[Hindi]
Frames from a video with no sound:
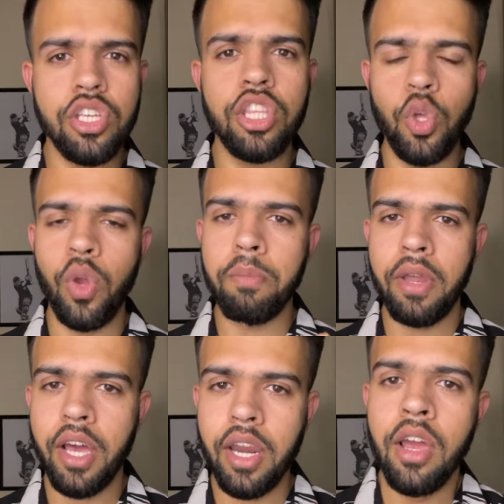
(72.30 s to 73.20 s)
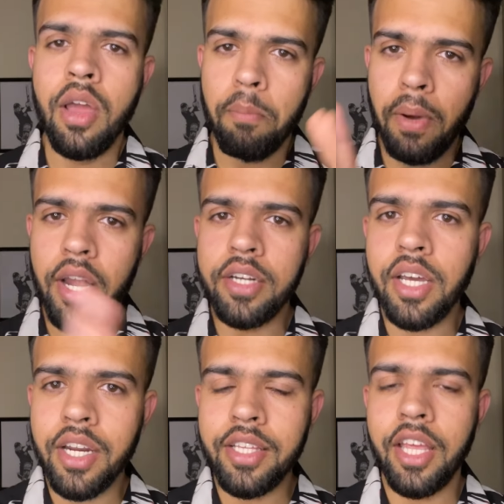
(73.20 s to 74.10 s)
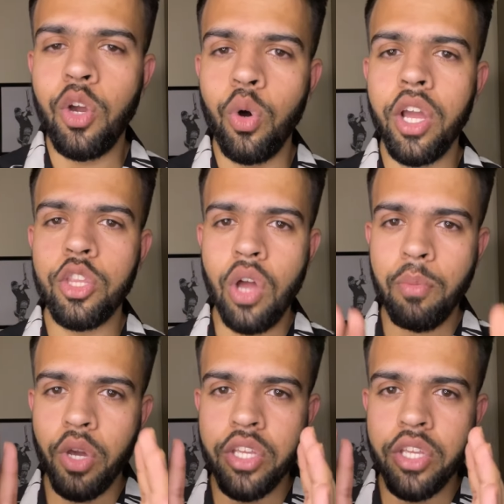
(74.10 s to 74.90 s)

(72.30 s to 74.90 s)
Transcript: जीते हो एक बार अगर पलट करके देखोगे तो आपको एक